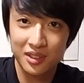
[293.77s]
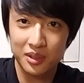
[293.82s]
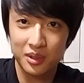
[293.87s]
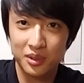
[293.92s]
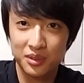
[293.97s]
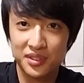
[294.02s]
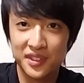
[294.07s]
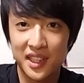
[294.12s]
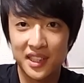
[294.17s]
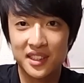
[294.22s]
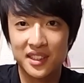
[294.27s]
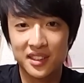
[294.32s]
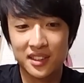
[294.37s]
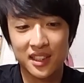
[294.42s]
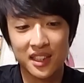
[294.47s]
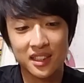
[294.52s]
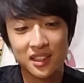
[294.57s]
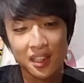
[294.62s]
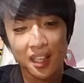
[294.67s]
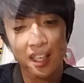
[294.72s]
このふたつ
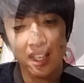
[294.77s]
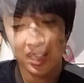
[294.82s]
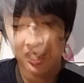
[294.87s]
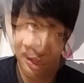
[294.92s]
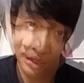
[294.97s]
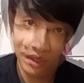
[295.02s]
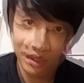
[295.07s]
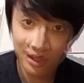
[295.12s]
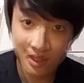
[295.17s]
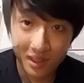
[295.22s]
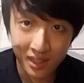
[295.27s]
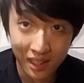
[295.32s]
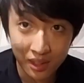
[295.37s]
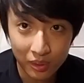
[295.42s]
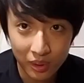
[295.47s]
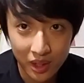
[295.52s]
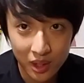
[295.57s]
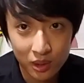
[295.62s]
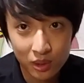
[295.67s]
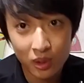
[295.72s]
ですね。で、
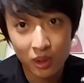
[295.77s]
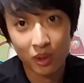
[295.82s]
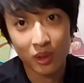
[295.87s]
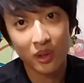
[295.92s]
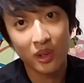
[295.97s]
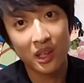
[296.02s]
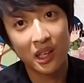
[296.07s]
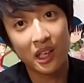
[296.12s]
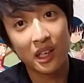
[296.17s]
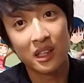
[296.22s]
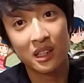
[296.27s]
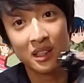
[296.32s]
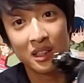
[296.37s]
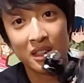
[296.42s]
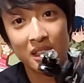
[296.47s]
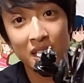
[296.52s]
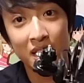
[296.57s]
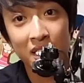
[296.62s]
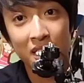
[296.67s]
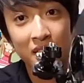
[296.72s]
これを、
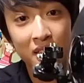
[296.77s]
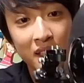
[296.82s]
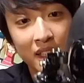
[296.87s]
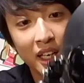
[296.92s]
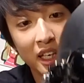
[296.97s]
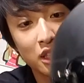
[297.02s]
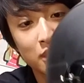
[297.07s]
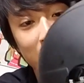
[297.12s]
ヘ